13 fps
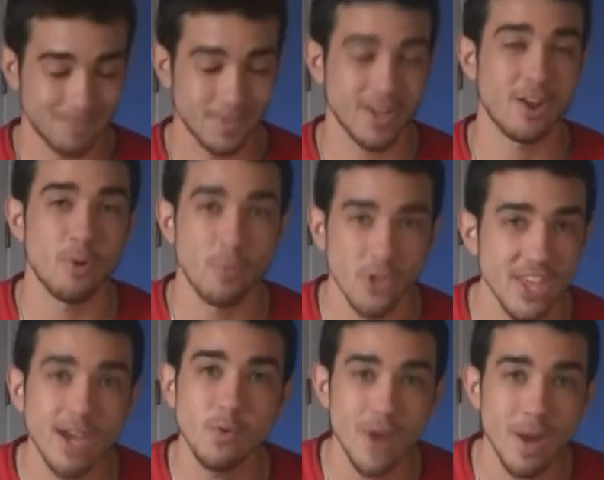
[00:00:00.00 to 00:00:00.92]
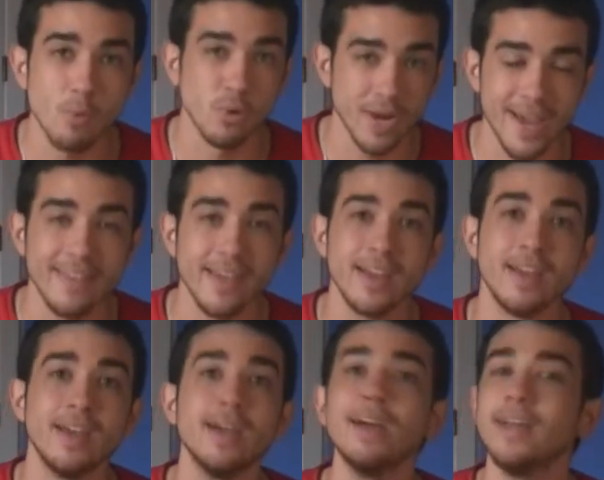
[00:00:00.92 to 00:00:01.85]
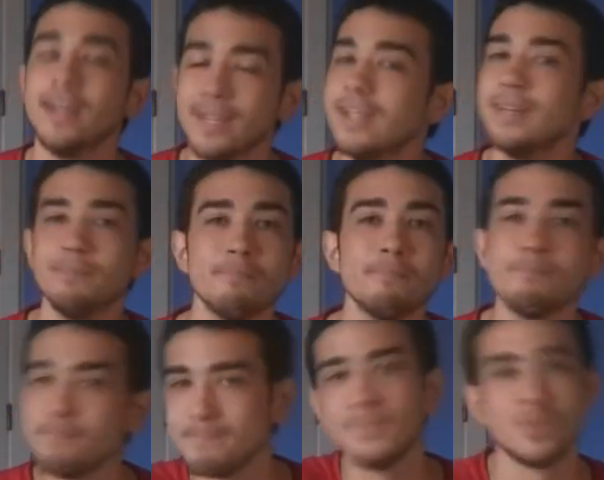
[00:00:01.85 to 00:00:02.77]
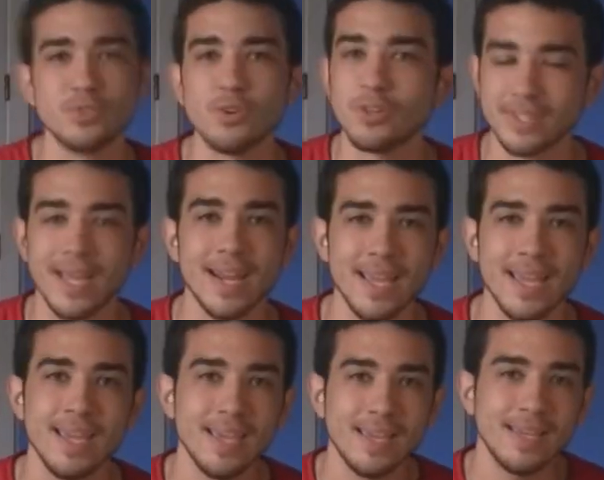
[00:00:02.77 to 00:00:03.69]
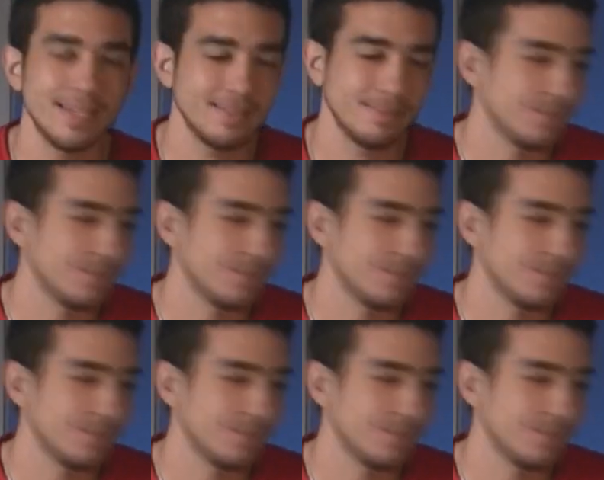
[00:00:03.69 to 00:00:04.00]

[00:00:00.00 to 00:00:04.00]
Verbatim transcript: porque como diga una burrada, mm, soltaré,